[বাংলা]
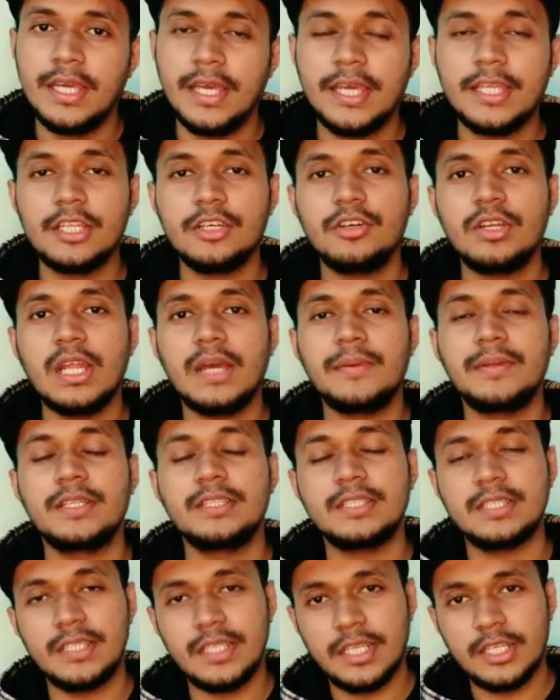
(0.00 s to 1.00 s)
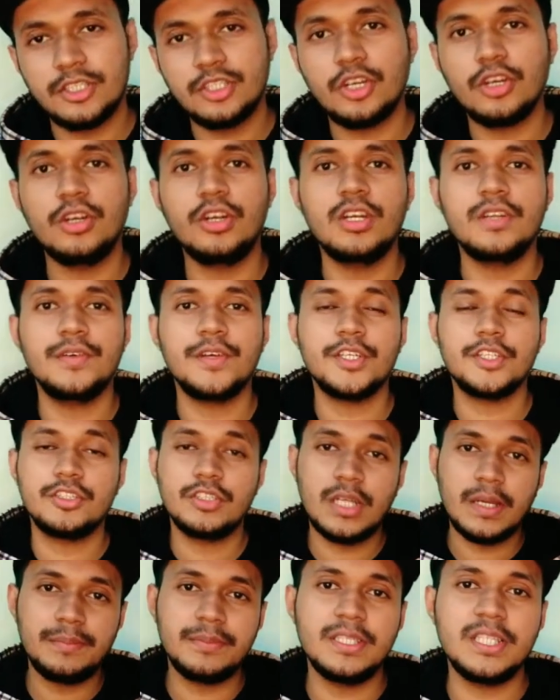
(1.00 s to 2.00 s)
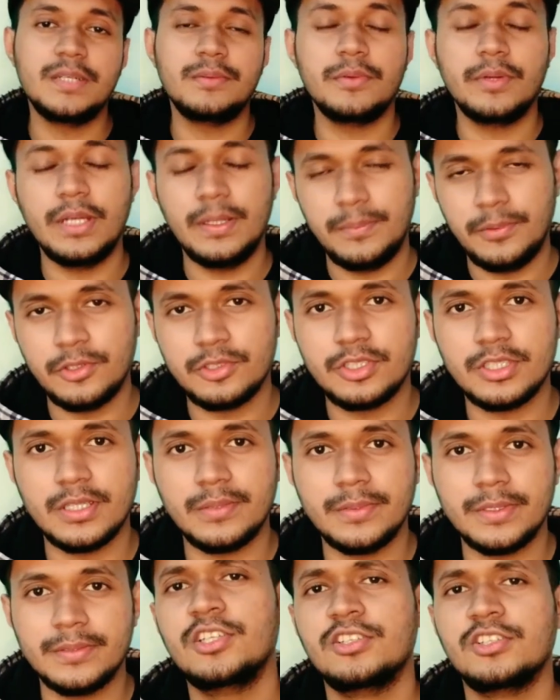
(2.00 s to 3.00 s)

এতে করে আমাদের চ্যানেলের সকল নোটিফিকেশন আপনাদের মোবাইলে পৌঁছে যাবে